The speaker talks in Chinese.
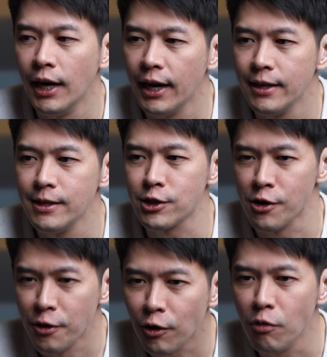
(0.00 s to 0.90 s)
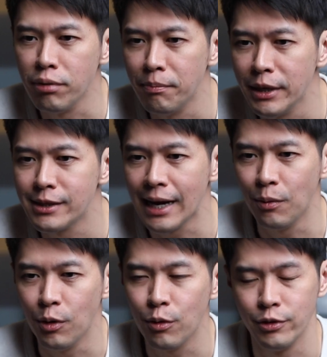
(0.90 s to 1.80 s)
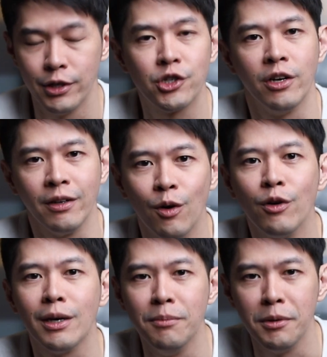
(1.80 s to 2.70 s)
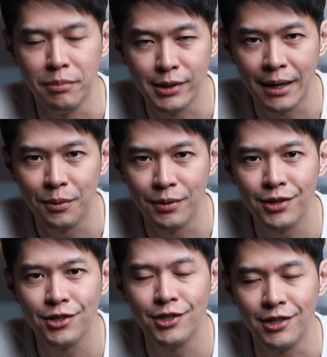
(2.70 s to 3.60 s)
唉，成功不必在我，或者成功根本不在我的事